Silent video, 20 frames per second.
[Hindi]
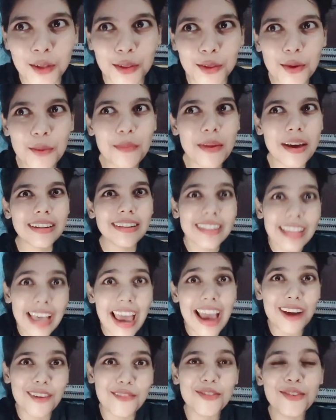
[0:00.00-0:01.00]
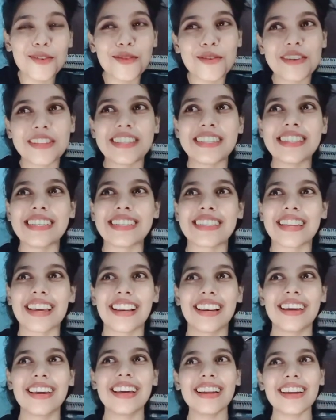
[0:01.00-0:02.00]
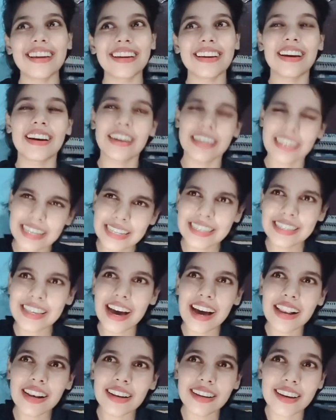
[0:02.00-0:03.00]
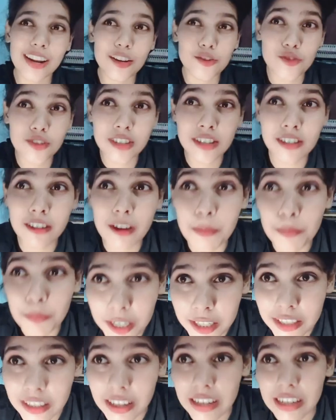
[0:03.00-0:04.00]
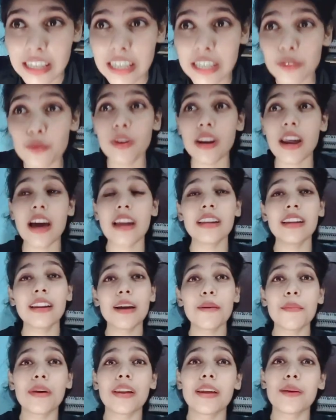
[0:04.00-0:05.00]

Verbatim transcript: तो मैं थैंकफुल हूँ इस चीज़ के लिए इस साल ग्रेजुएशन कम्प्लीट करने के दौरान ही ना